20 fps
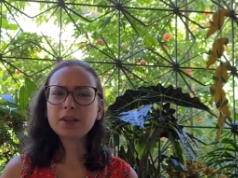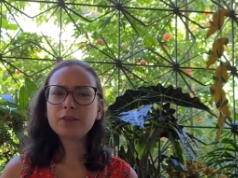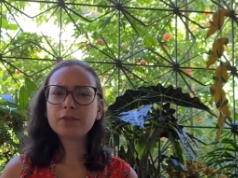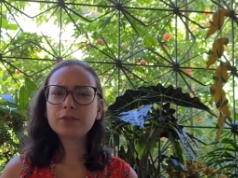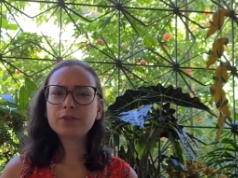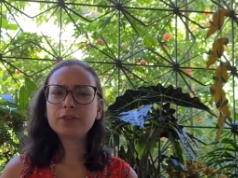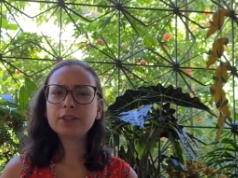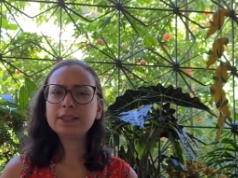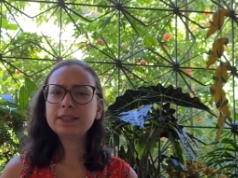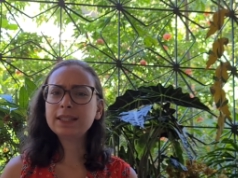
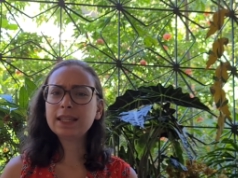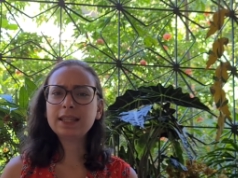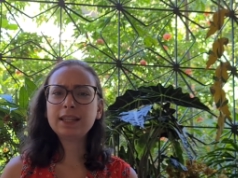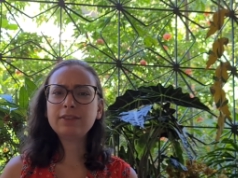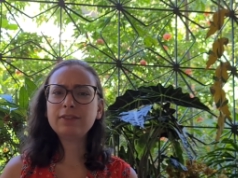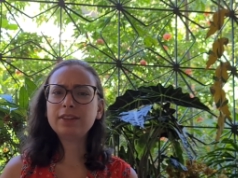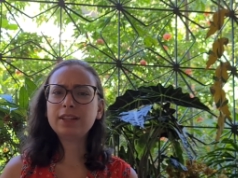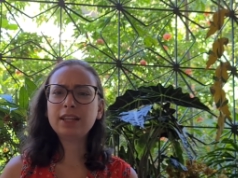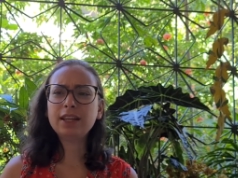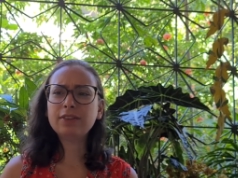você
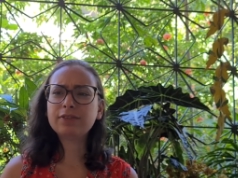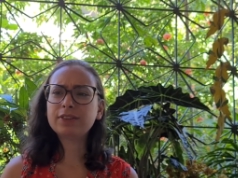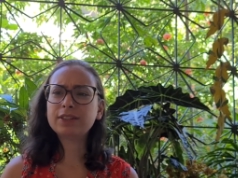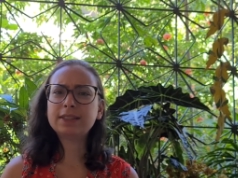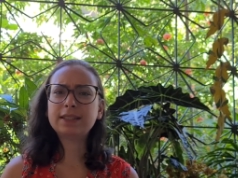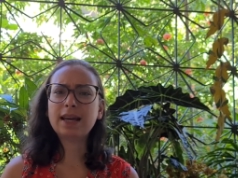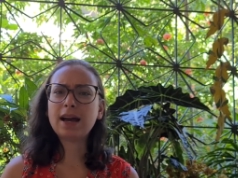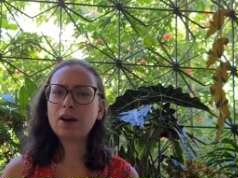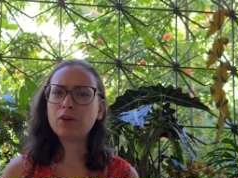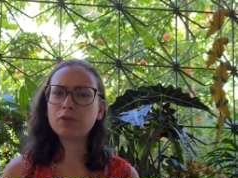deveria
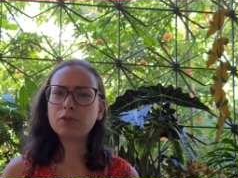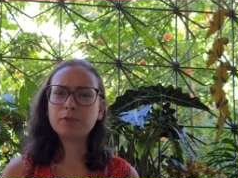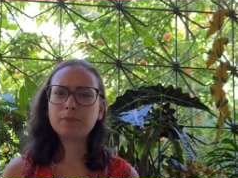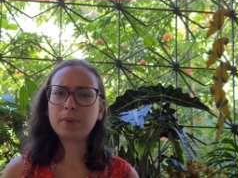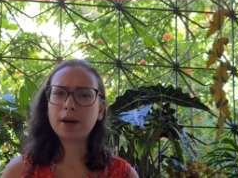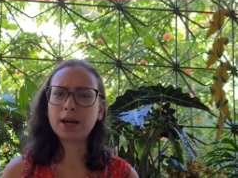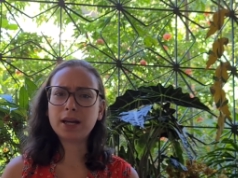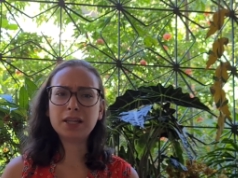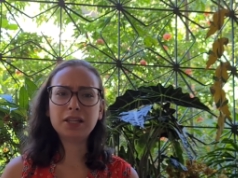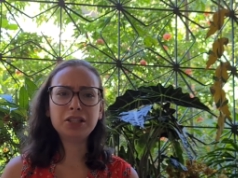fazer algo
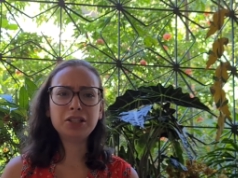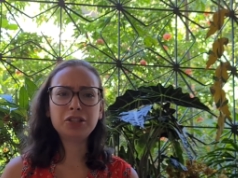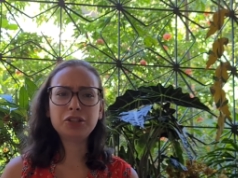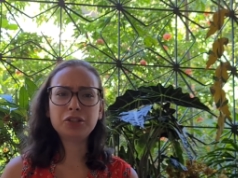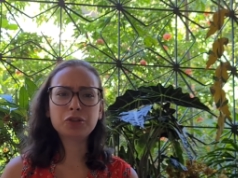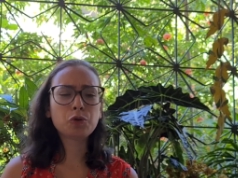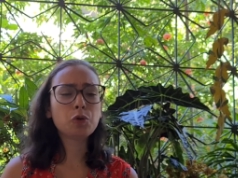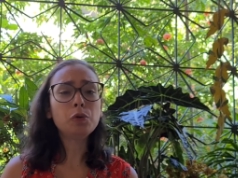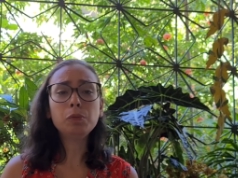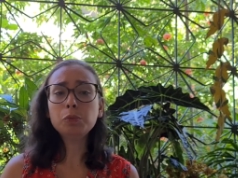
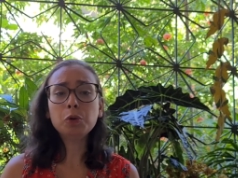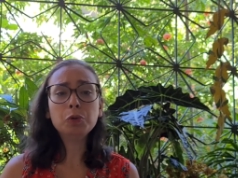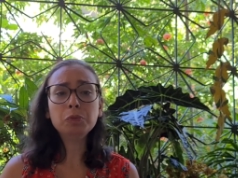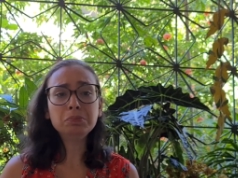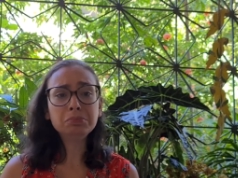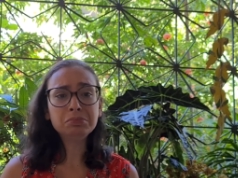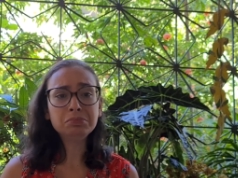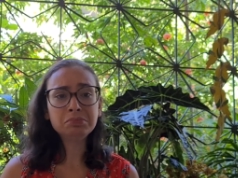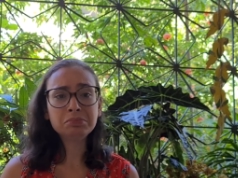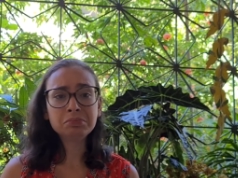mais comum
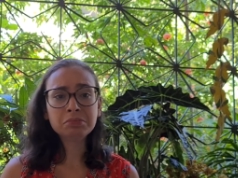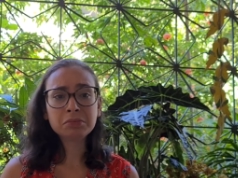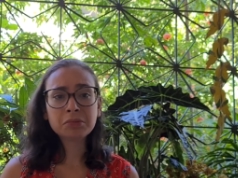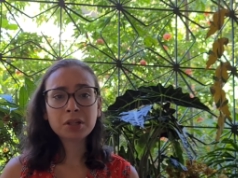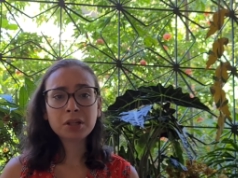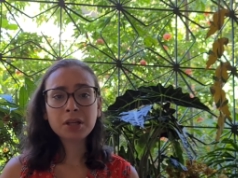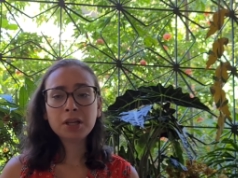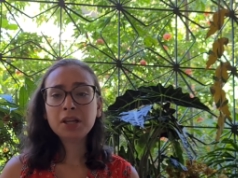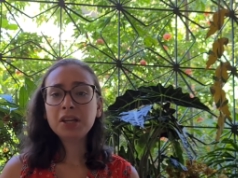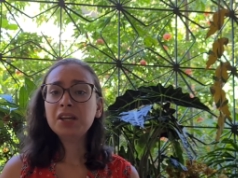
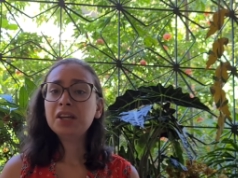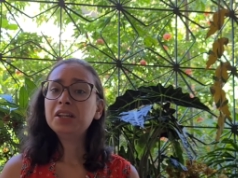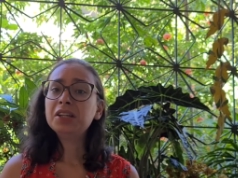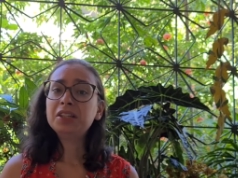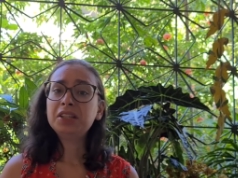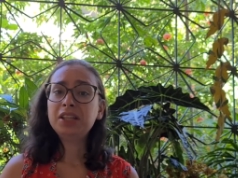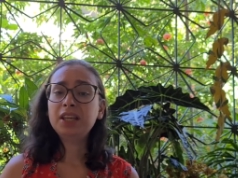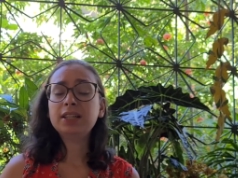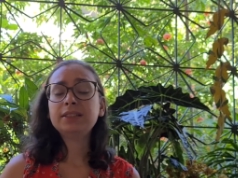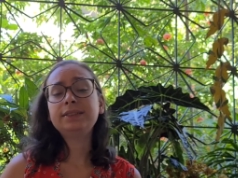
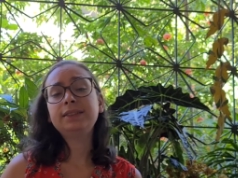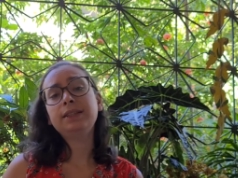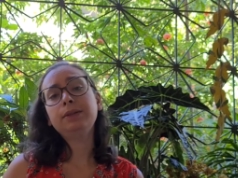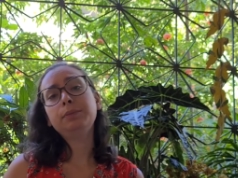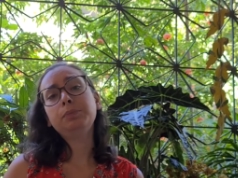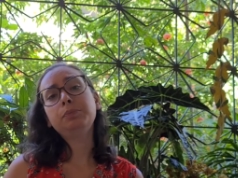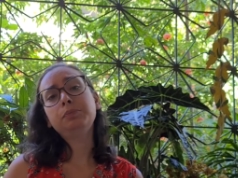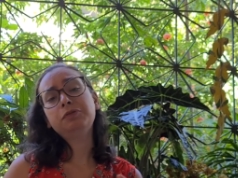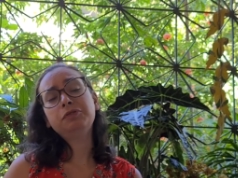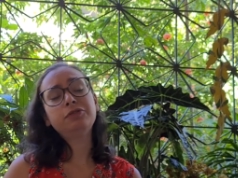e
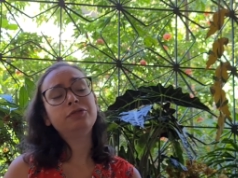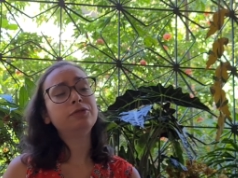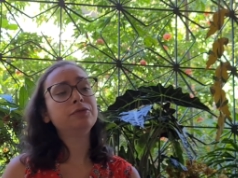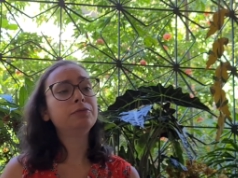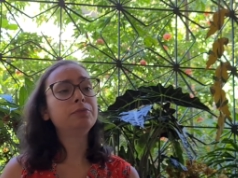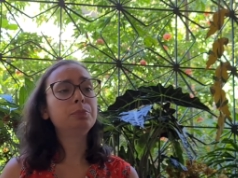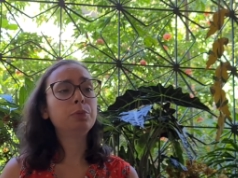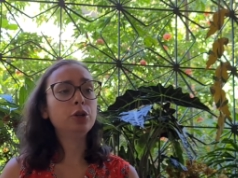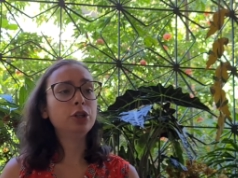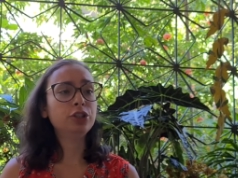assim
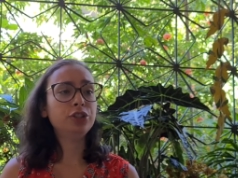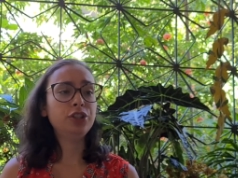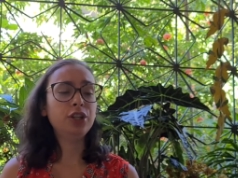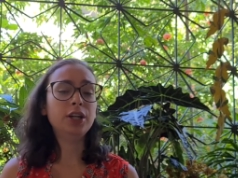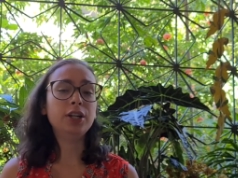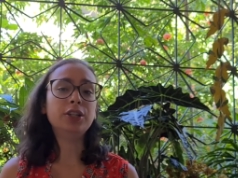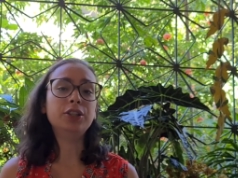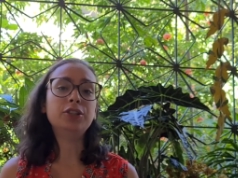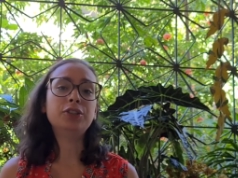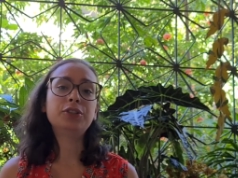por
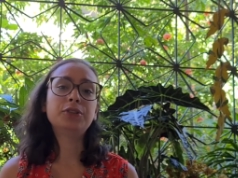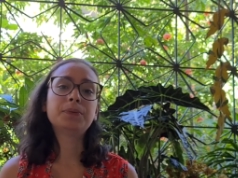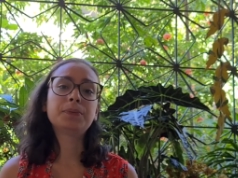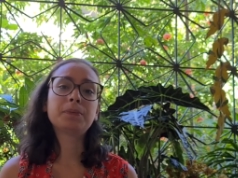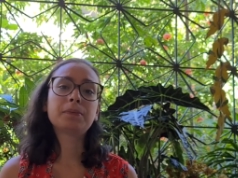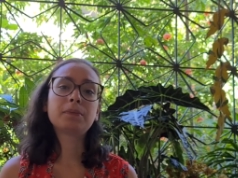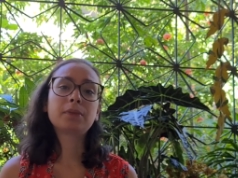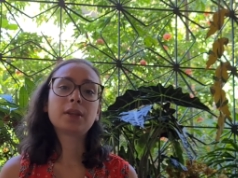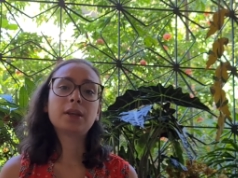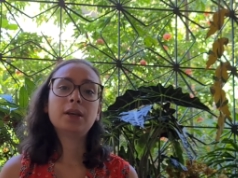diante.
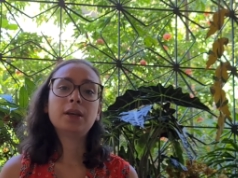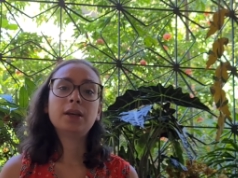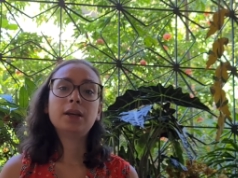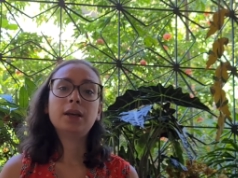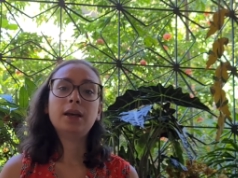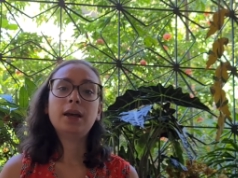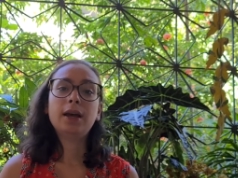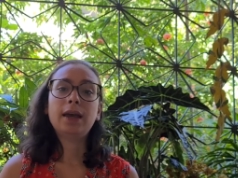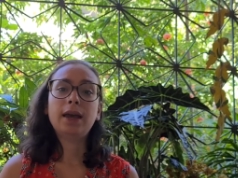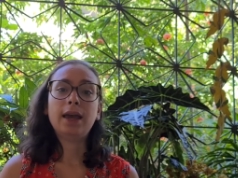
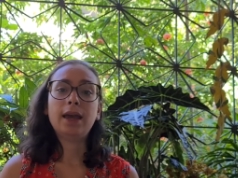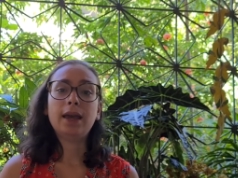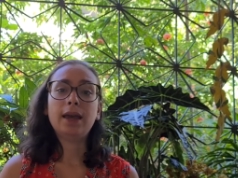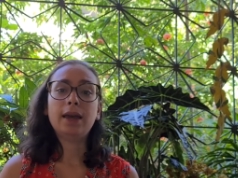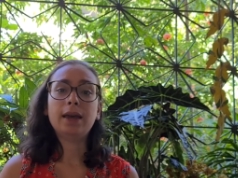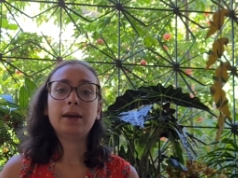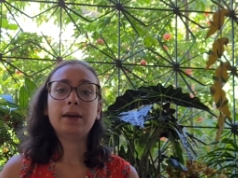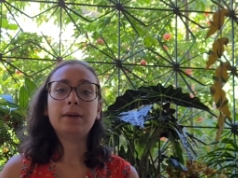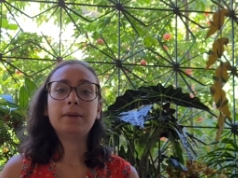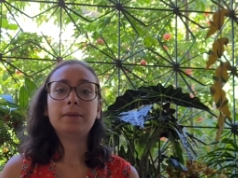
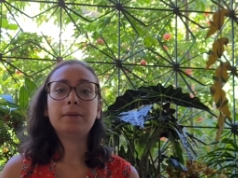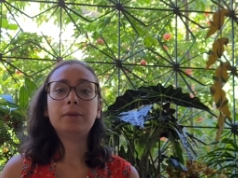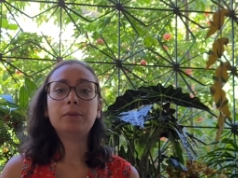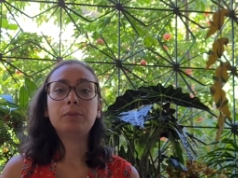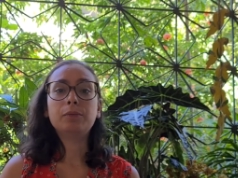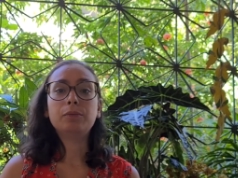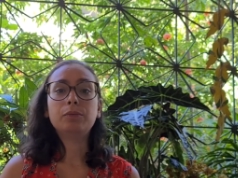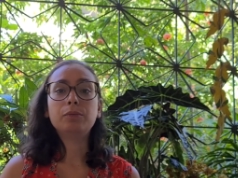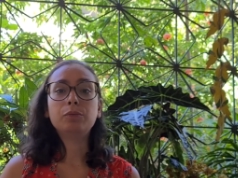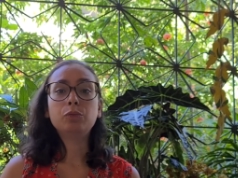É,
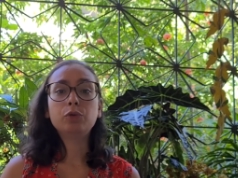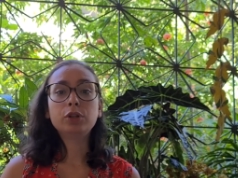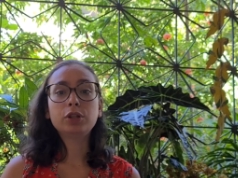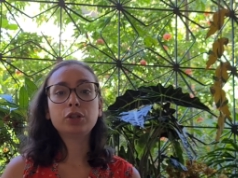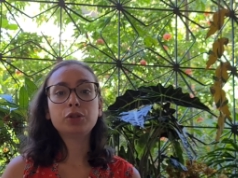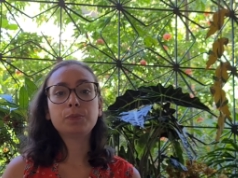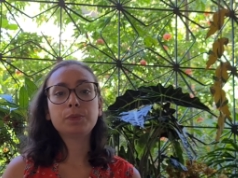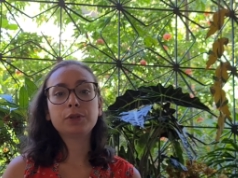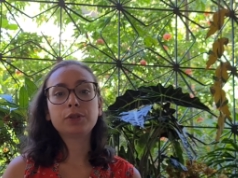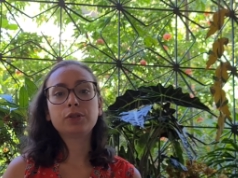
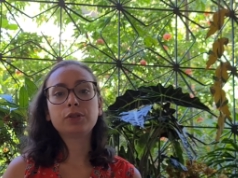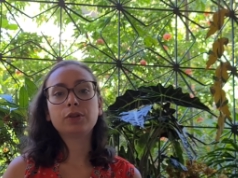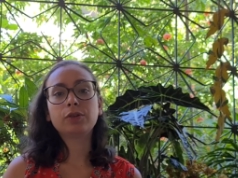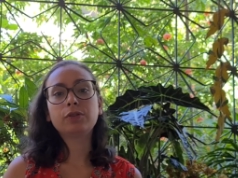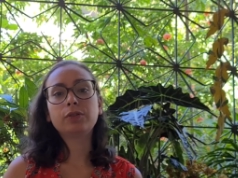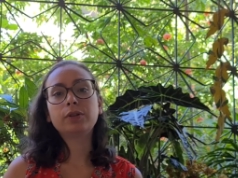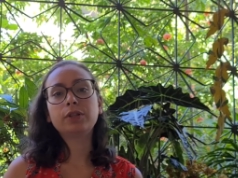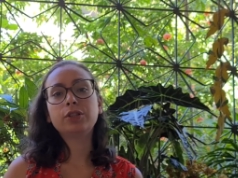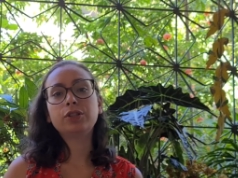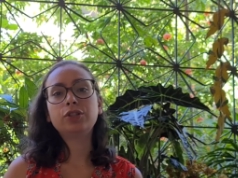muitas
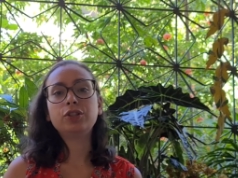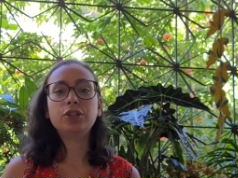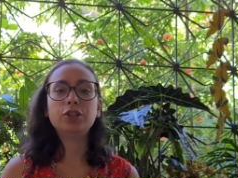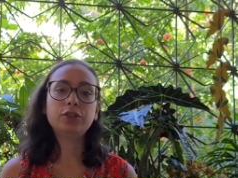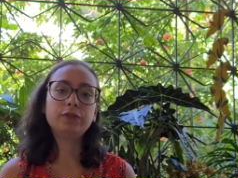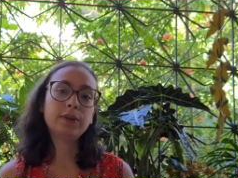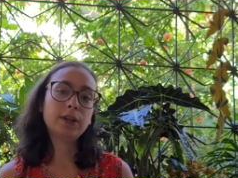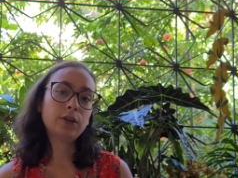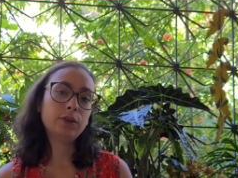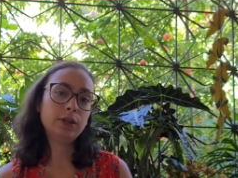pessoas
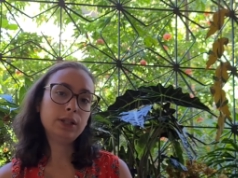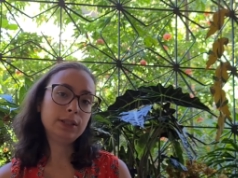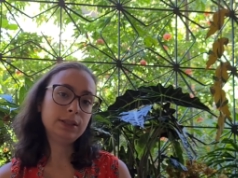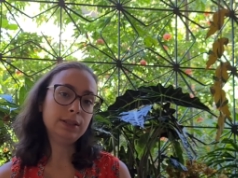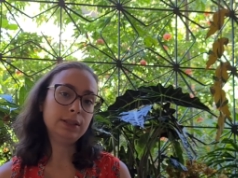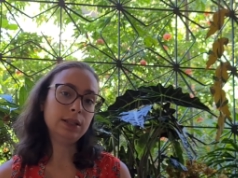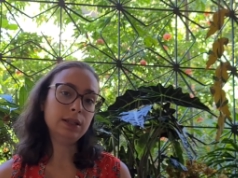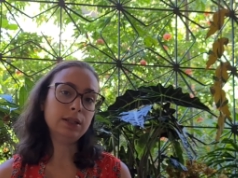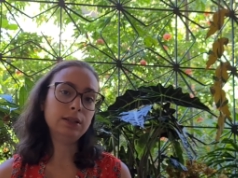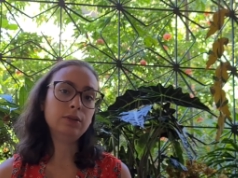
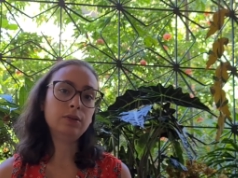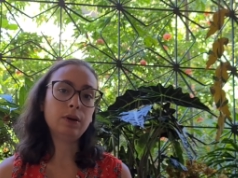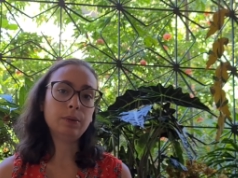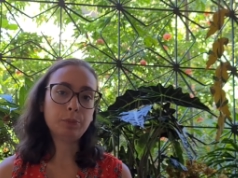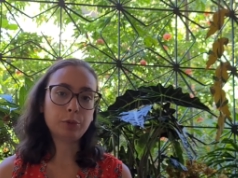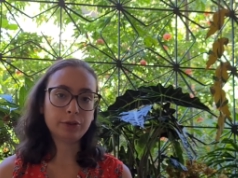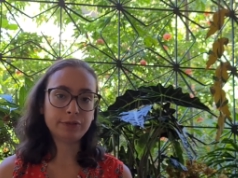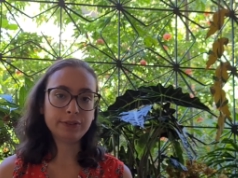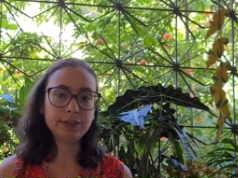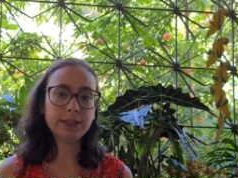desvalorizando a
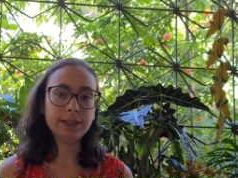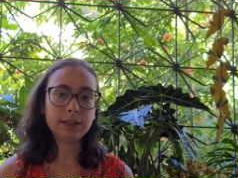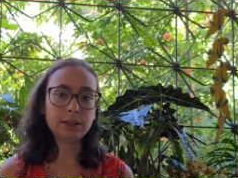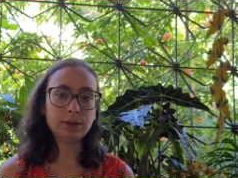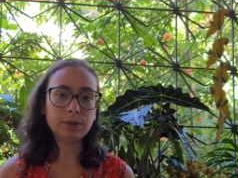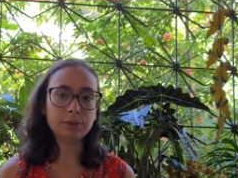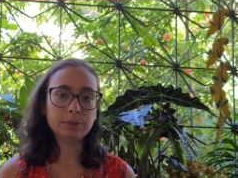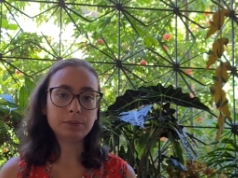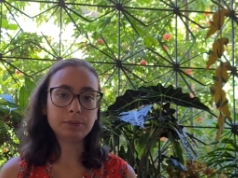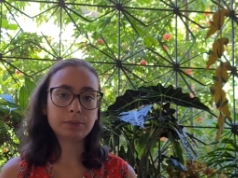profissão.